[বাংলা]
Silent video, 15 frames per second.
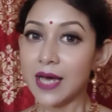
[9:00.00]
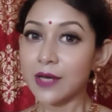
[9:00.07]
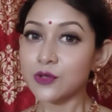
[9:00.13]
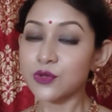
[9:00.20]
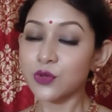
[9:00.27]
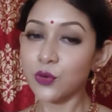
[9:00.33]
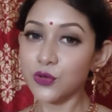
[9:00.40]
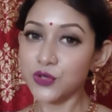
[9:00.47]

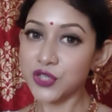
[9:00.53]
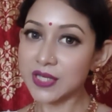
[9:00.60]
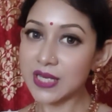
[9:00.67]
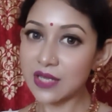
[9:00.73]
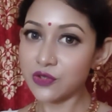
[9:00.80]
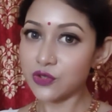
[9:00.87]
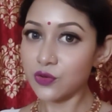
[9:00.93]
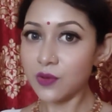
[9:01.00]
সো সেটার
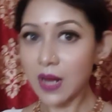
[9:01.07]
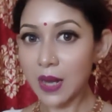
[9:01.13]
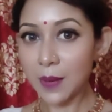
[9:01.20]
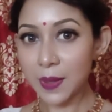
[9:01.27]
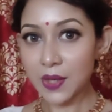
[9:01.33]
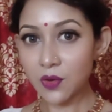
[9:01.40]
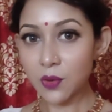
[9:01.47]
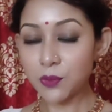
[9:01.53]
জন্য
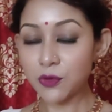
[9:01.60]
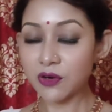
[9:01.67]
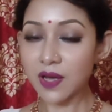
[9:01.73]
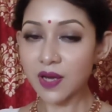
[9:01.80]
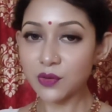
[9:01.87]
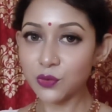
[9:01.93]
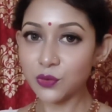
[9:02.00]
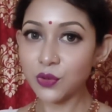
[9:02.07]
আবার ওই
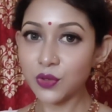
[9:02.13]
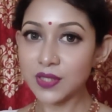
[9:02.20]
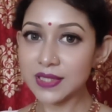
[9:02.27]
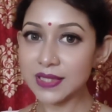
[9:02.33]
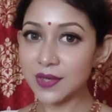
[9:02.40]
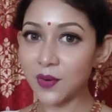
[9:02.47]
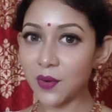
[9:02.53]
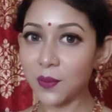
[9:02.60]
প্রোডাক্টগুলো নিতে
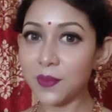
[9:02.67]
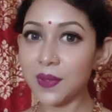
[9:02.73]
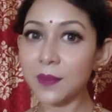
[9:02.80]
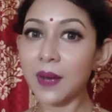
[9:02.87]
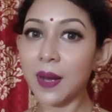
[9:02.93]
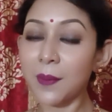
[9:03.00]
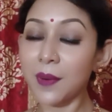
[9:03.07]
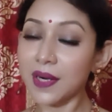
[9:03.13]
হবে বা
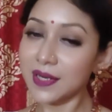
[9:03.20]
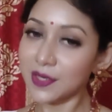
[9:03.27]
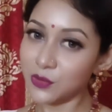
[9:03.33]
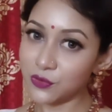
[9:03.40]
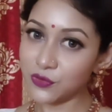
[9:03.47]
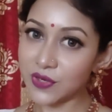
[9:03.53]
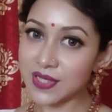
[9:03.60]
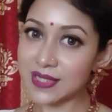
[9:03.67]
আবার একটু
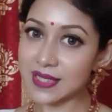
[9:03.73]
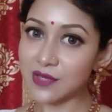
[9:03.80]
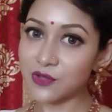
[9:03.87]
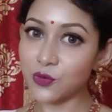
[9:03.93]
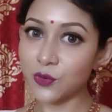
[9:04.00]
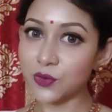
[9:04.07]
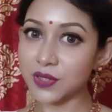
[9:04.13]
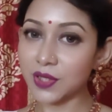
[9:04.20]
ড্রেস চেঞ্জ
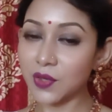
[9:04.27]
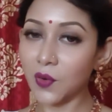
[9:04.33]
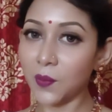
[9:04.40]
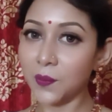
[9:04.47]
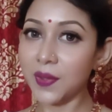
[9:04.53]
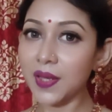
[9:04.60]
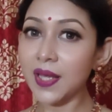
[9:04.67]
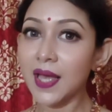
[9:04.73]
করতে
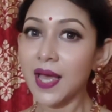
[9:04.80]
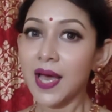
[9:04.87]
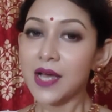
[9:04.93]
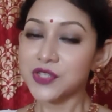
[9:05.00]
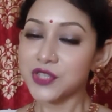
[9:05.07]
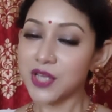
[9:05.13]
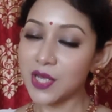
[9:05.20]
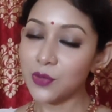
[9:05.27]
হবে
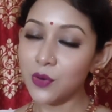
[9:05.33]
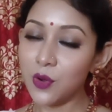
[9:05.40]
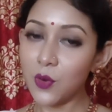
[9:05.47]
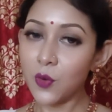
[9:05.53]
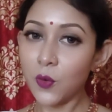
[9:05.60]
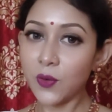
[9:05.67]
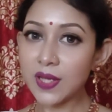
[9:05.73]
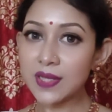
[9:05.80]
সেইগুলো
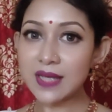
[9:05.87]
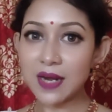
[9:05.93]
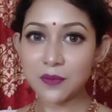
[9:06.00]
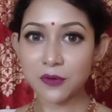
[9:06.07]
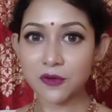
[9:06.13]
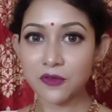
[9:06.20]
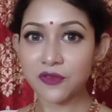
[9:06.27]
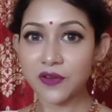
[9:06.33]
করে
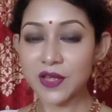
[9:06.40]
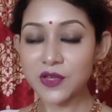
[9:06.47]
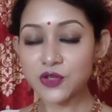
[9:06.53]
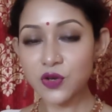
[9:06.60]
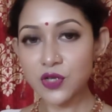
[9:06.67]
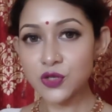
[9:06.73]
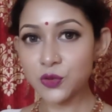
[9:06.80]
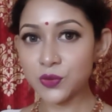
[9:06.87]
তারপর ফ্রেশ
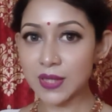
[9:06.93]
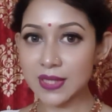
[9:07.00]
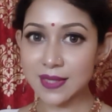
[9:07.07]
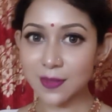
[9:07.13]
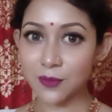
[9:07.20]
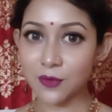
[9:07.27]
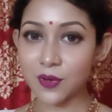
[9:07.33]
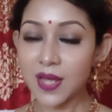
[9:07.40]
হয়ে শুতে
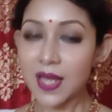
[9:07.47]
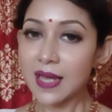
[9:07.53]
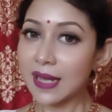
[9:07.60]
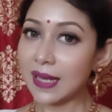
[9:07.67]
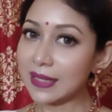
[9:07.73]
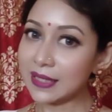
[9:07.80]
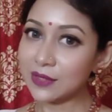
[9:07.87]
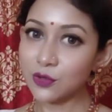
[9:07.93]
যাব
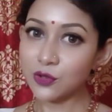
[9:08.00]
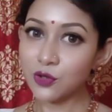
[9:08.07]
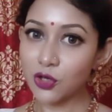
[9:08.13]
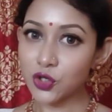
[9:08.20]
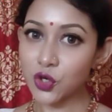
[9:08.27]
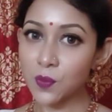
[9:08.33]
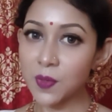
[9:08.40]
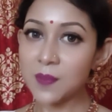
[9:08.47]
কালকে তো
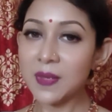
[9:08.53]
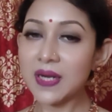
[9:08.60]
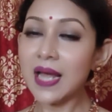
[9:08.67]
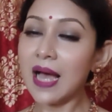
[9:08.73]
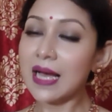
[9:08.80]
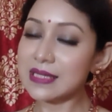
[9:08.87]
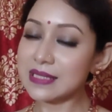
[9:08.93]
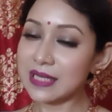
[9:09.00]
দশমী মানে
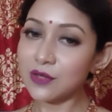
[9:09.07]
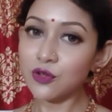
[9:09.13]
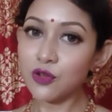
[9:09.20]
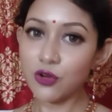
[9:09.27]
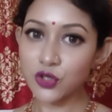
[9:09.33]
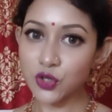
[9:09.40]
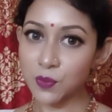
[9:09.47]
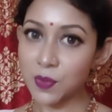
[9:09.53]
আজকে তো
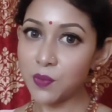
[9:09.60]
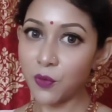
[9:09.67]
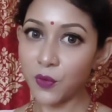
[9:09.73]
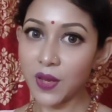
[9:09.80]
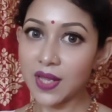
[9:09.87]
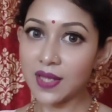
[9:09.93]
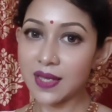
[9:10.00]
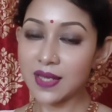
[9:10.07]
দশমী
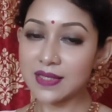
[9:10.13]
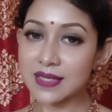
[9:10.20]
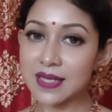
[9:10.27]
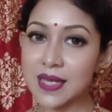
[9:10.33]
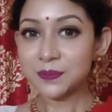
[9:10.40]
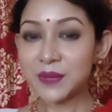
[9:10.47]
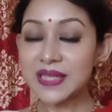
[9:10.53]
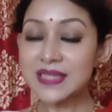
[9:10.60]
পড়েই গেছে
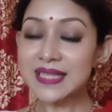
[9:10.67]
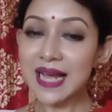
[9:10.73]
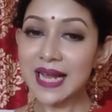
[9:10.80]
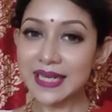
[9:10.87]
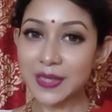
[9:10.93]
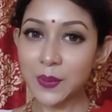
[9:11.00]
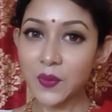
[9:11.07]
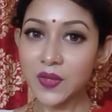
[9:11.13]
বাট
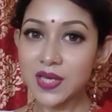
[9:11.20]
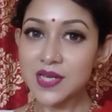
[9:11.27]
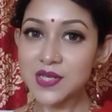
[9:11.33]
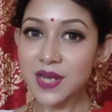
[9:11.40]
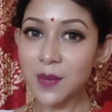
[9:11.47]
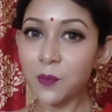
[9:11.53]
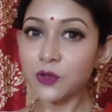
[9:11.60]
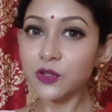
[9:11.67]
কালকে ওই
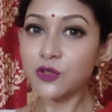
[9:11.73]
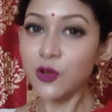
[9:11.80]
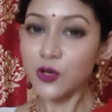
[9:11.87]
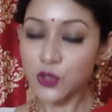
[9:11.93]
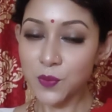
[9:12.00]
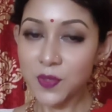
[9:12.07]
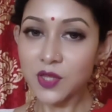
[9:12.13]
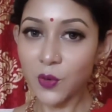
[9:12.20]
হিসাব মতো
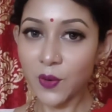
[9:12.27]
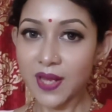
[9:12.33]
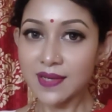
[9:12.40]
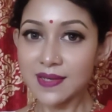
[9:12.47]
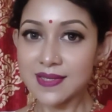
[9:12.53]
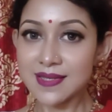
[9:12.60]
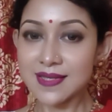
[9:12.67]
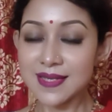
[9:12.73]
দশমী ধরেই
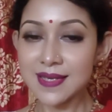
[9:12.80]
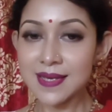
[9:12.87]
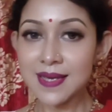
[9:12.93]
নিচ্ছি